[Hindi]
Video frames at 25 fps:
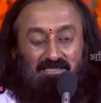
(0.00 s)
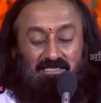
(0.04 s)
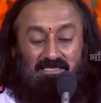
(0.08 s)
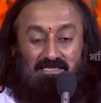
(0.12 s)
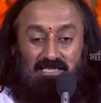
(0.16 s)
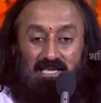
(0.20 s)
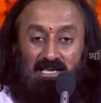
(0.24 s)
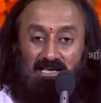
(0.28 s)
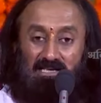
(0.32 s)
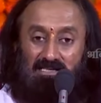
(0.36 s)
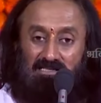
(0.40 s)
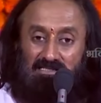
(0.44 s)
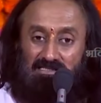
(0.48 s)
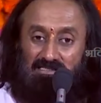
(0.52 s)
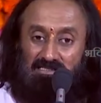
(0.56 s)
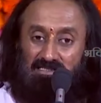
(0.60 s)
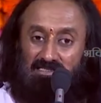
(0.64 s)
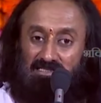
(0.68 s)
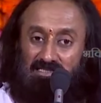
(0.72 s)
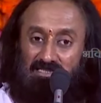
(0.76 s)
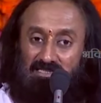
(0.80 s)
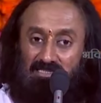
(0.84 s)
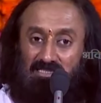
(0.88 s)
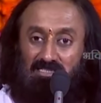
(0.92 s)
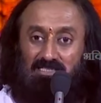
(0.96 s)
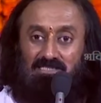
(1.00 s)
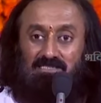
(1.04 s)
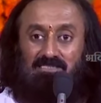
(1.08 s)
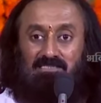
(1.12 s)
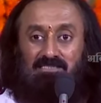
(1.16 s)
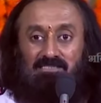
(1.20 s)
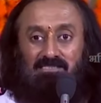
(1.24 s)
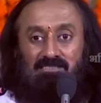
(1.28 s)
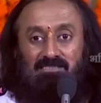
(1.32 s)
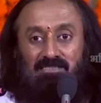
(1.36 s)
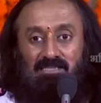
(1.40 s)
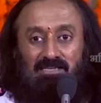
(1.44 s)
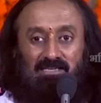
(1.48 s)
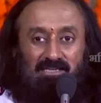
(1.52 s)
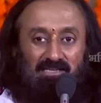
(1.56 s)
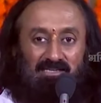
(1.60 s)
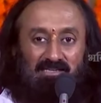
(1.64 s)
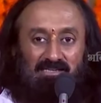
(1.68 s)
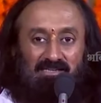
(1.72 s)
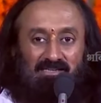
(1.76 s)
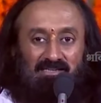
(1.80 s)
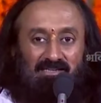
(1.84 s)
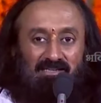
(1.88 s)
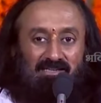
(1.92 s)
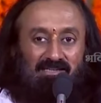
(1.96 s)
सहन कर ही नहीं सकते
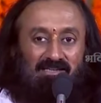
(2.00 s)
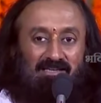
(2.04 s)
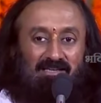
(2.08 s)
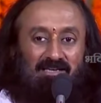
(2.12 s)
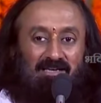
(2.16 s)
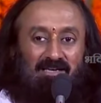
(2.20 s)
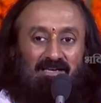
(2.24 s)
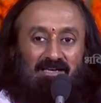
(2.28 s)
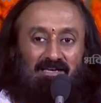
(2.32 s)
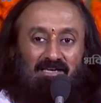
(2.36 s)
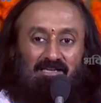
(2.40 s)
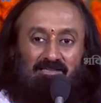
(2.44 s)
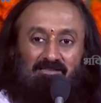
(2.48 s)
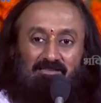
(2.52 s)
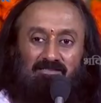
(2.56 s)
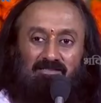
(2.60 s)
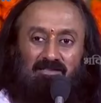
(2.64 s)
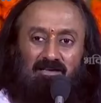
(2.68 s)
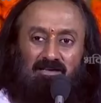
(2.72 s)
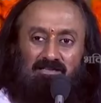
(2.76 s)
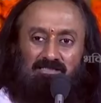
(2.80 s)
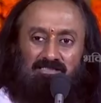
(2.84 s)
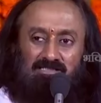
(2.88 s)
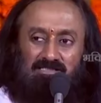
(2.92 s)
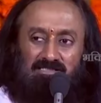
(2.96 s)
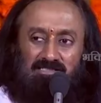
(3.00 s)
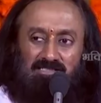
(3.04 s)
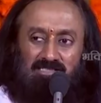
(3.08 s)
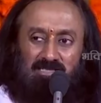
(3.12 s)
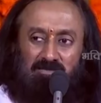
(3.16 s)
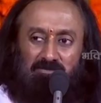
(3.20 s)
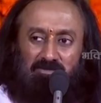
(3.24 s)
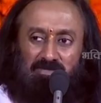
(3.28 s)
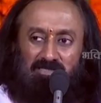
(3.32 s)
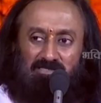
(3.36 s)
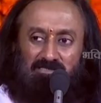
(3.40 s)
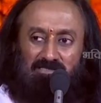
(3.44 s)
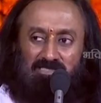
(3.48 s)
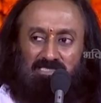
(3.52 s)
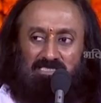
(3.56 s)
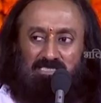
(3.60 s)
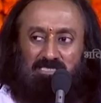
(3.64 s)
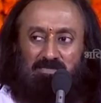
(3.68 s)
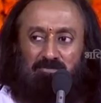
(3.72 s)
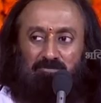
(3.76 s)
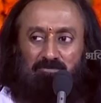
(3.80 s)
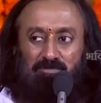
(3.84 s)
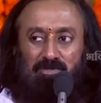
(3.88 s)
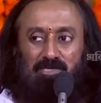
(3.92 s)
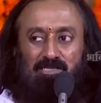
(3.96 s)
इतना
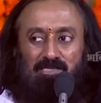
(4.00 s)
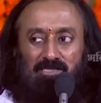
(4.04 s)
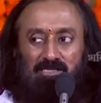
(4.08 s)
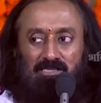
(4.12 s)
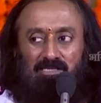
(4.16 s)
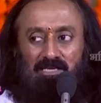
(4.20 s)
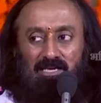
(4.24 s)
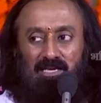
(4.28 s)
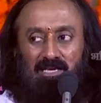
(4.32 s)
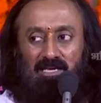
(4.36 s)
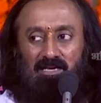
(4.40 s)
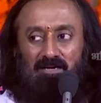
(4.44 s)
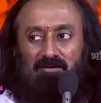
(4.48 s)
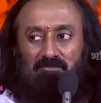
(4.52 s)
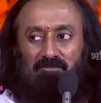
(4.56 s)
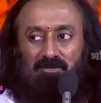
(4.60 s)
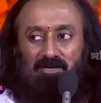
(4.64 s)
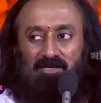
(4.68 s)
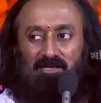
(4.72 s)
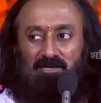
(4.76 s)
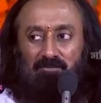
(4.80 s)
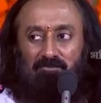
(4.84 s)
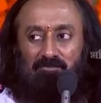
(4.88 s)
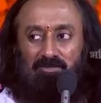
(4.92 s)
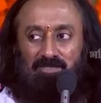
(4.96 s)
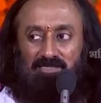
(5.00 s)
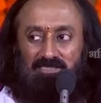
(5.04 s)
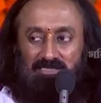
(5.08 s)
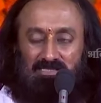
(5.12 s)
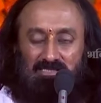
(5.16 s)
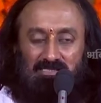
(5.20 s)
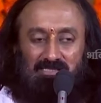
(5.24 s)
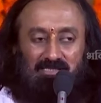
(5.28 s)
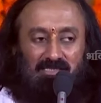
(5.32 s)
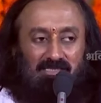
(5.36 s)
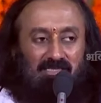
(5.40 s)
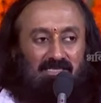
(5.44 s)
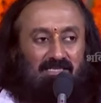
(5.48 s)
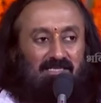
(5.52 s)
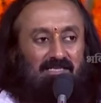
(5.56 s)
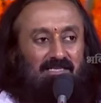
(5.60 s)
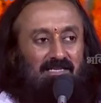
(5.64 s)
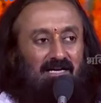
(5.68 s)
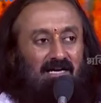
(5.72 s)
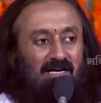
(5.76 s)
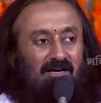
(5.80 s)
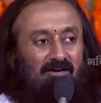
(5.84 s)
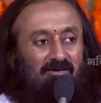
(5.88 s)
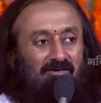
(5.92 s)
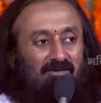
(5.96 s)
जबरदस्त पकड़ है हमारा पसंदगी
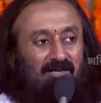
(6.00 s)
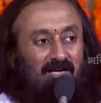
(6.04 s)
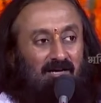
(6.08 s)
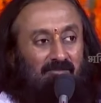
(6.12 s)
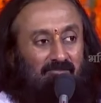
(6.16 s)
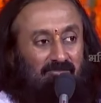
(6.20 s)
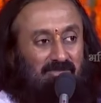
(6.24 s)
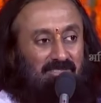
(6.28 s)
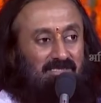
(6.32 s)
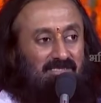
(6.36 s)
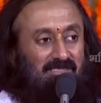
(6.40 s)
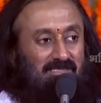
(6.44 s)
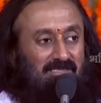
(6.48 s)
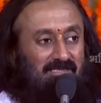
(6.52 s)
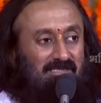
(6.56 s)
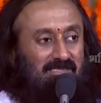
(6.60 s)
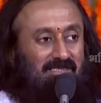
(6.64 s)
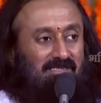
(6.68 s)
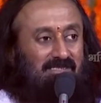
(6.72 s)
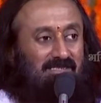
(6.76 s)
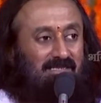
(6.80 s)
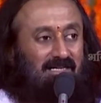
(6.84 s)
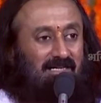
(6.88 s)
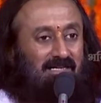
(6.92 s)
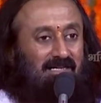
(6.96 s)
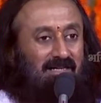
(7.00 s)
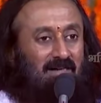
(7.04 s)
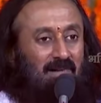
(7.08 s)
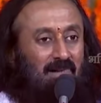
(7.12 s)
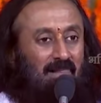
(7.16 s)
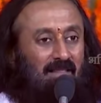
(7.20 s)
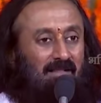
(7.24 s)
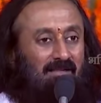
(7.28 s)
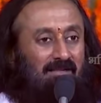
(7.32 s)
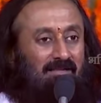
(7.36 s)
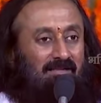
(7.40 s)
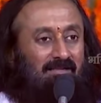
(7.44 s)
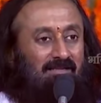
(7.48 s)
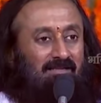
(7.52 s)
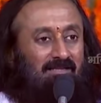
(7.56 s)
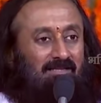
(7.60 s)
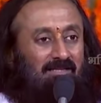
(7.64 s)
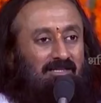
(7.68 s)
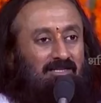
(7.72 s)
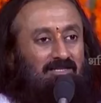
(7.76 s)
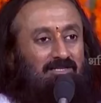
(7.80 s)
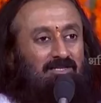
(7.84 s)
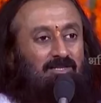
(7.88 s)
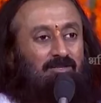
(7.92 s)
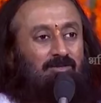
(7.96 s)
का और नापसंदगी का
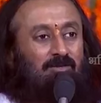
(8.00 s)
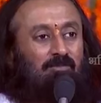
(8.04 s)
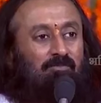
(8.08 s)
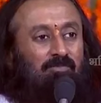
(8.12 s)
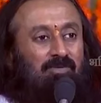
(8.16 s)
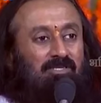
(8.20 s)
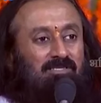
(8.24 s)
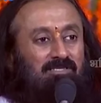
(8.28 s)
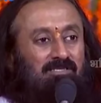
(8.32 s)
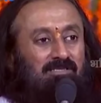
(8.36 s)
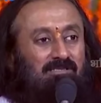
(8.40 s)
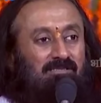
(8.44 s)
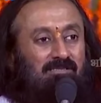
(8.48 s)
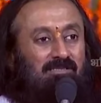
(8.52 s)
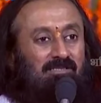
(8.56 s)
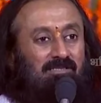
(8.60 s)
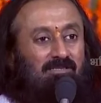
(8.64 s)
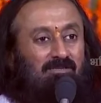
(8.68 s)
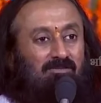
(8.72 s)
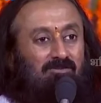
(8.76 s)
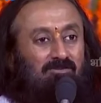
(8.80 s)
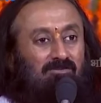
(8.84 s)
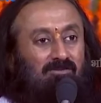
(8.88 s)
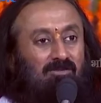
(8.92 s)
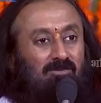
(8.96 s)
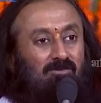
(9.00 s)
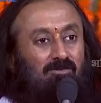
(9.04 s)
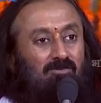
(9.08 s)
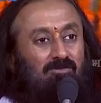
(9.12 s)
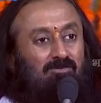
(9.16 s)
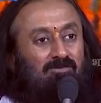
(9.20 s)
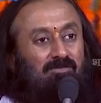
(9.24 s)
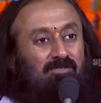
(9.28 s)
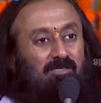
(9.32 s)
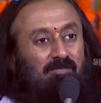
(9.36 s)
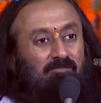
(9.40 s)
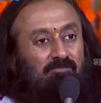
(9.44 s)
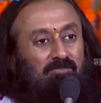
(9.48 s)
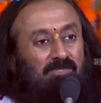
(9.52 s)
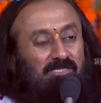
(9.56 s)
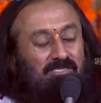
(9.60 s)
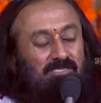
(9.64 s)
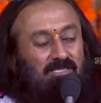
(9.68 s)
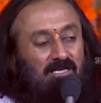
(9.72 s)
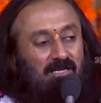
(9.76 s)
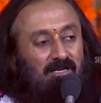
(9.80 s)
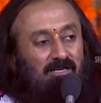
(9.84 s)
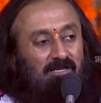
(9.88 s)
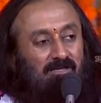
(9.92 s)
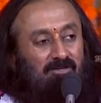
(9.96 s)
किसी को पसंद करते हो देखो उसके
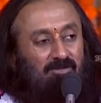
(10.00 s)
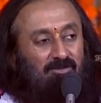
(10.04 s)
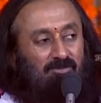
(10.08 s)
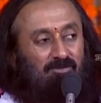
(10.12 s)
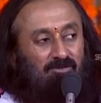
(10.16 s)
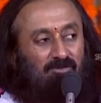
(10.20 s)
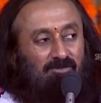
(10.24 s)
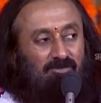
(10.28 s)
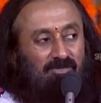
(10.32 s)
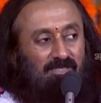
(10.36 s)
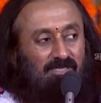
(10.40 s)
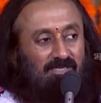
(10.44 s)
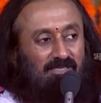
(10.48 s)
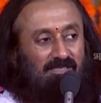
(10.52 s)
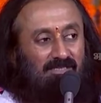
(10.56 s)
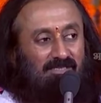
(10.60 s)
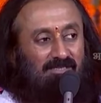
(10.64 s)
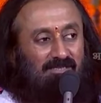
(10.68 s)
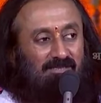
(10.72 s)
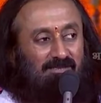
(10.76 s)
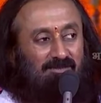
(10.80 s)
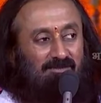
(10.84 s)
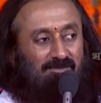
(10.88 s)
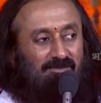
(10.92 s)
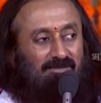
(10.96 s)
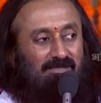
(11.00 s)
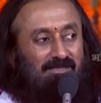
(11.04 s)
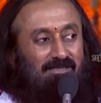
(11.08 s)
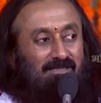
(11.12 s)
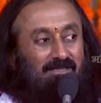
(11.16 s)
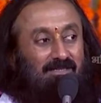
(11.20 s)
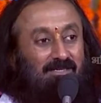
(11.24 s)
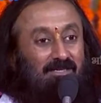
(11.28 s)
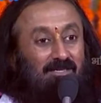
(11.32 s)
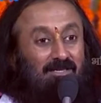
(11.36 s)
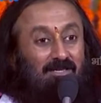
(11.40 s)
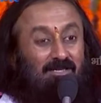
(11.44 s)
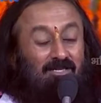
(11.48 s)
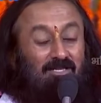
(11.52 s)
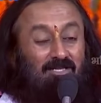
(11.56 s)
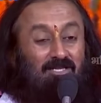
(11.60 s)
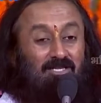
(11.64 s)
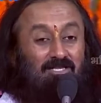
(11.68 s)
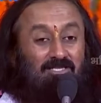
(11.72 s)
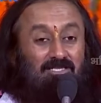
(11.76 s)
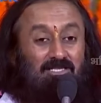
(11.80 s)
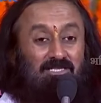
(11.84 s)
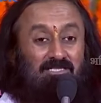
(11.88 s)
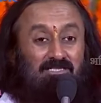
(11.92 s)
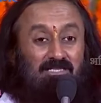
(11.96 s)
पीछे लट्टू होके रहते हो
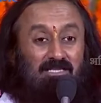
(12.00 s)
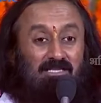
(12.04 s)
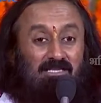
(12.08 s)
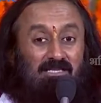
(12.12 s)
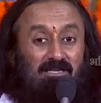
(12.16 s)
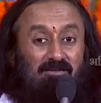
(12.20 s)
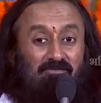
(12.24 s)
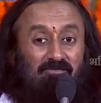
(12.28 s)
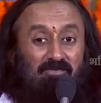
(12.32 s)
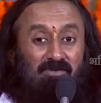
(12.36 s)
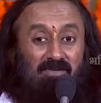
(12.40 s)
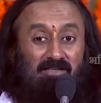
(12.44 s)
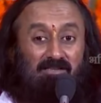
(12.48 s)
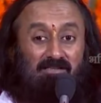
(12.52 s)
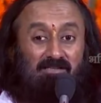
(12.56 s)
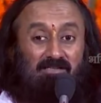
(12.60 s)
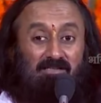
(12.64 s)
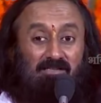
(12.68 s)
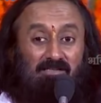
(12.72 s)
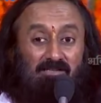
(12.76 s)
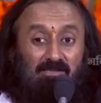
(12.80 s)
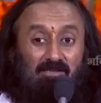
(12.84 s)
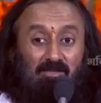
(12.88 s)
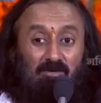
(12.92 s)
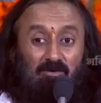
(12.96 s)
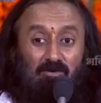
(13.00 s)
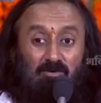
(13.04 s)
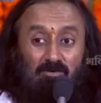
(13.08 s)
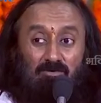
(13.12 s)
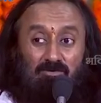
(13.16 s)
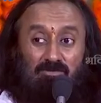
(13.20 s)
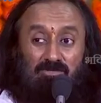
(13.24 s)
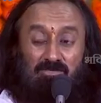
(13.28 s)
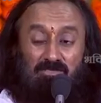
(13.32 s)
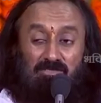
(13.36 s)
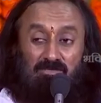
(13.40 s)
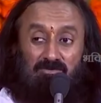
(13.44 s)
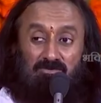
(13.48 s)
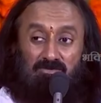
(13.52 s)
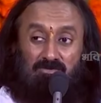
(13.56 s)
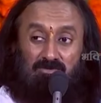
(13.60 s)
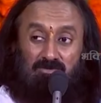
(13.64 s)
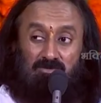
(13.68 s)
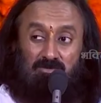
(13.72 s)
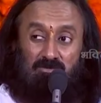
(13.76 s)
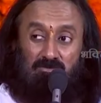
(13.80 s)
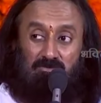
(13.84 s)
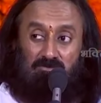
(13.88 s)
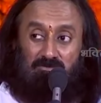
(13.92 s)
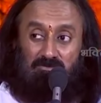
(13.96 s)
किसी से नफरत करते हो उस,
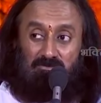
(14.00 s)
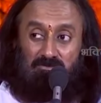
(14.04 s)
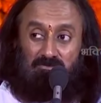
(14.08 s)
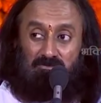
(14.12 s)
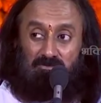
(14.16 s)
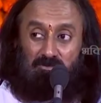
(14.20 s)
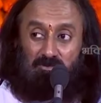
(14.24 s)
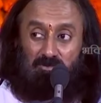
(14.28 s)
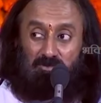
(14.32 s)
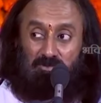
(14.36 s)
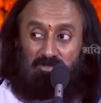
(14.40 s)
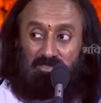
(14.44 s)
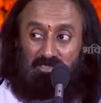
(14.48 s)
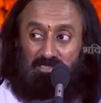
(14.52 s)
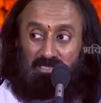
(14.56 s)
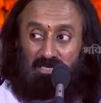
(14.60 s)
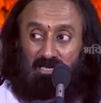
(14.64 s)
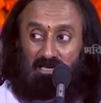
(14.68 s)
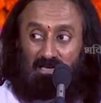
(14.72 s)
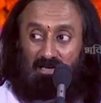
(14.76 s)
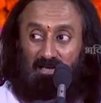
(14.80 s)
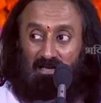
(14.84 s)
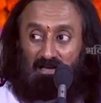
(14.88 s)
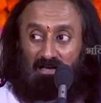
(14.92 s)
उसको मोड़ के